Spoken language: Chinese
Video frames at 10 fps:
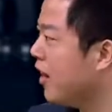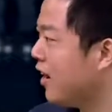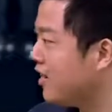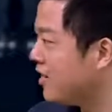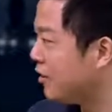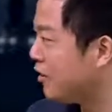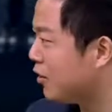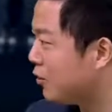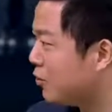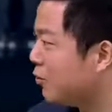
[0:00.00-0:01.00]
而且想得
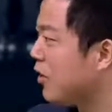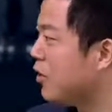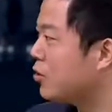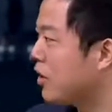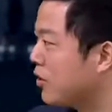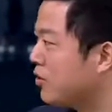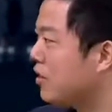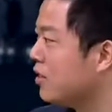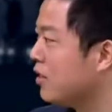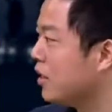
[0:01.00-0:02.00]
到说我要传上
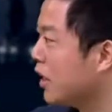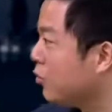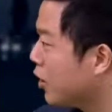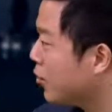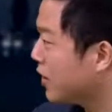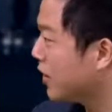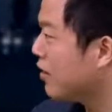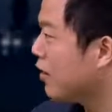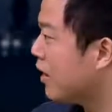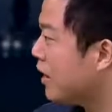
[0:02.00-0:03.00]
去，让大家多给我点
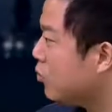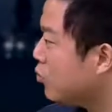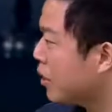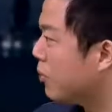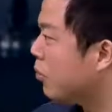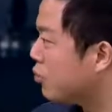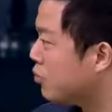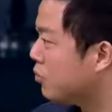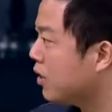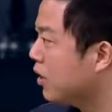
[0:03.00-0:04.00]
点赞，多转播
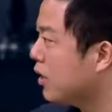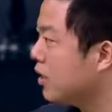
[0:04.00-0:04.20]
出去。